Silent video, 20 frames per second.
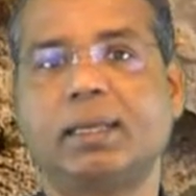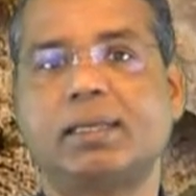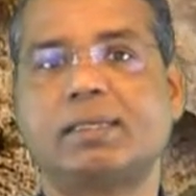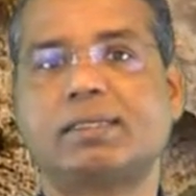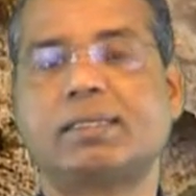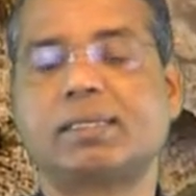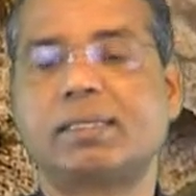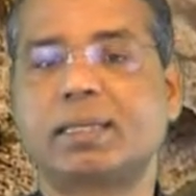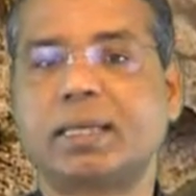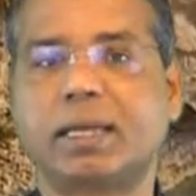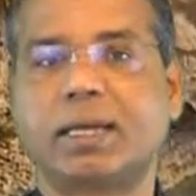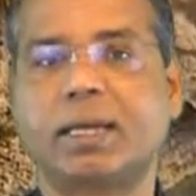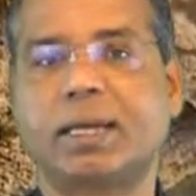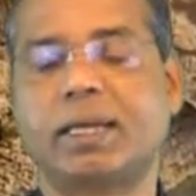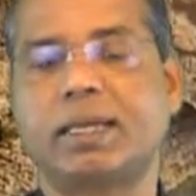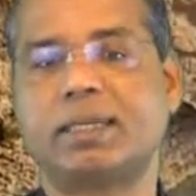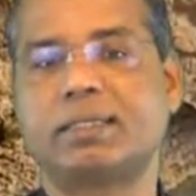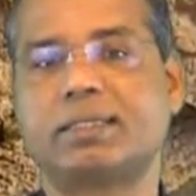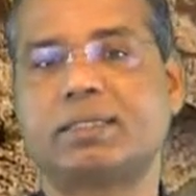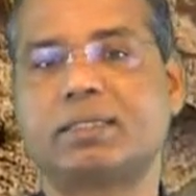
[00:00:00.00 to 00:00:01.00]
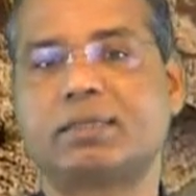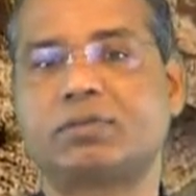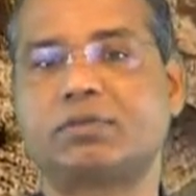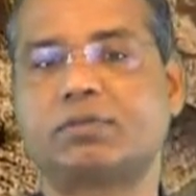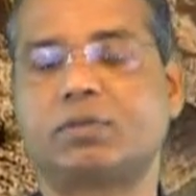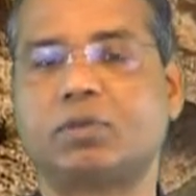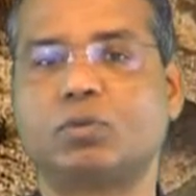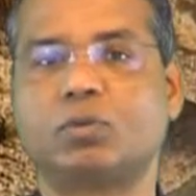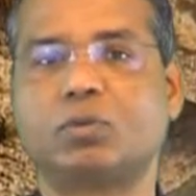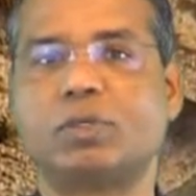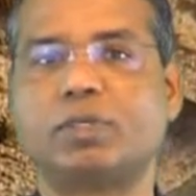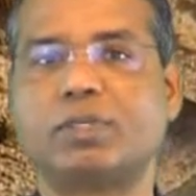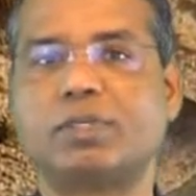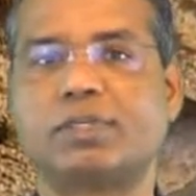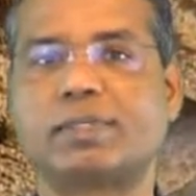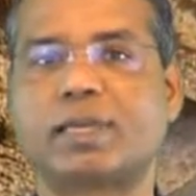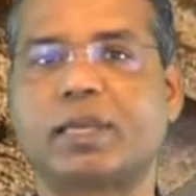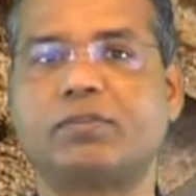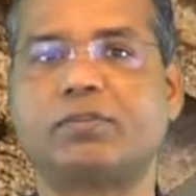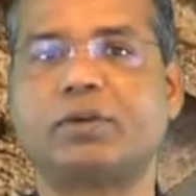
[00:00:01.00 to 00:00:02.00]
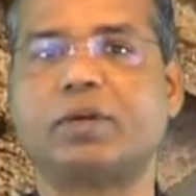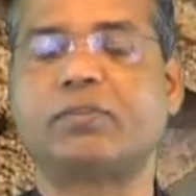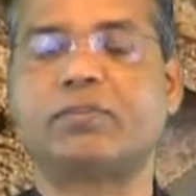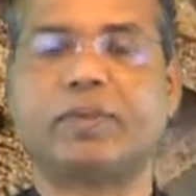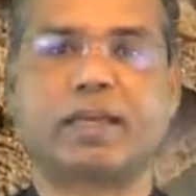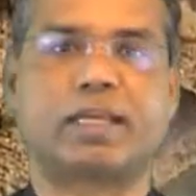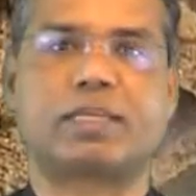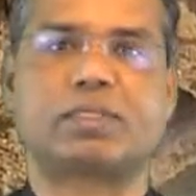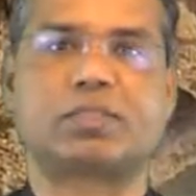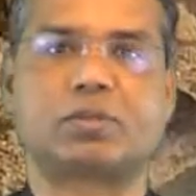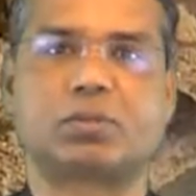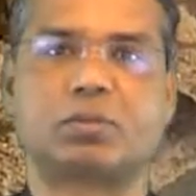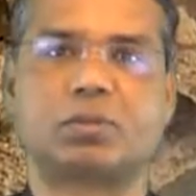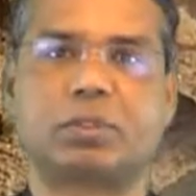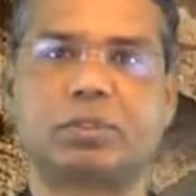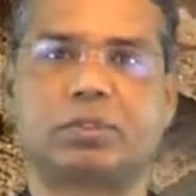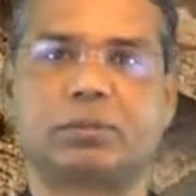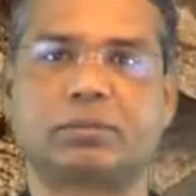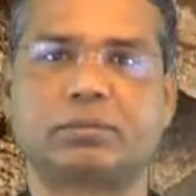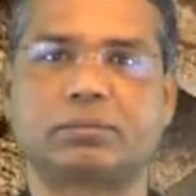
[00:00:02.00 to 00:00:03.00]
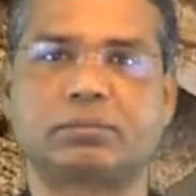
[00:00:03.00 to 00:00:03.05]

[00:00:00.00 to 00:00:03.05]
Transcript: Sicherheit von uns einfach weggezogen.